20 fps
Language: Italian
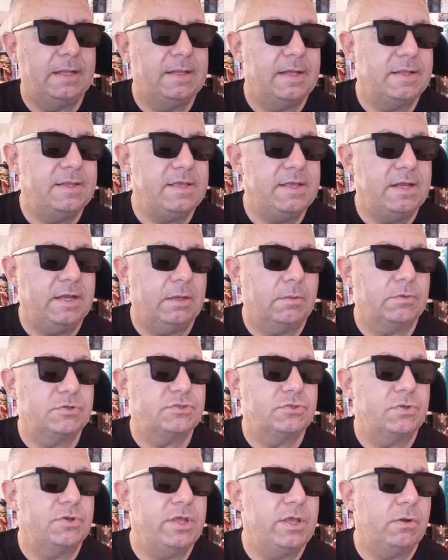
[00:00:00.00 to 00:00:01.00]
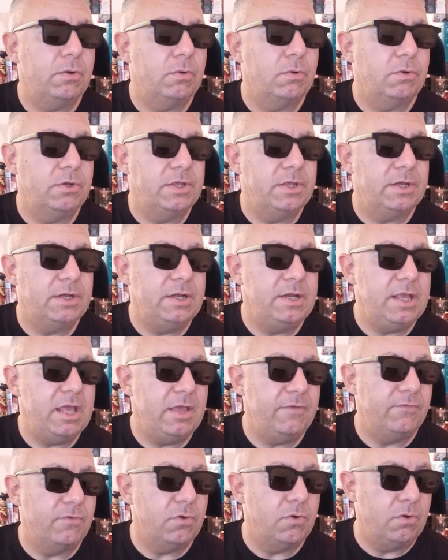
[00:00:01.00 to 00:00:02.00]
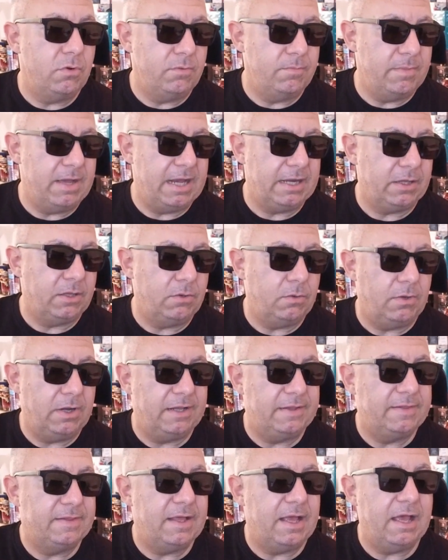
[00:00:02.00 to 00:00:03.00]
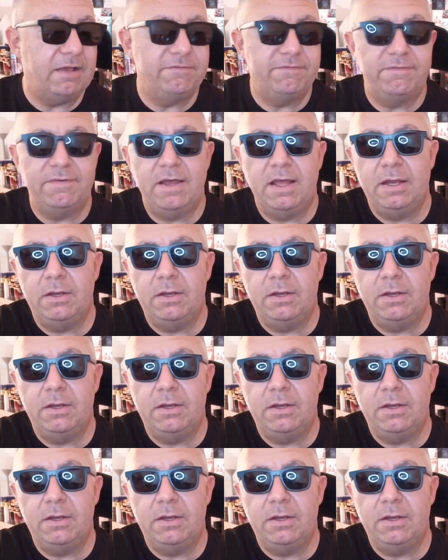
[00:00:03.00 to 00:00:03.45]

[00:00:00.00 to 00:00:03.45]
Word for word: da dire, questo nero con in rilievo il marchio Lattafa,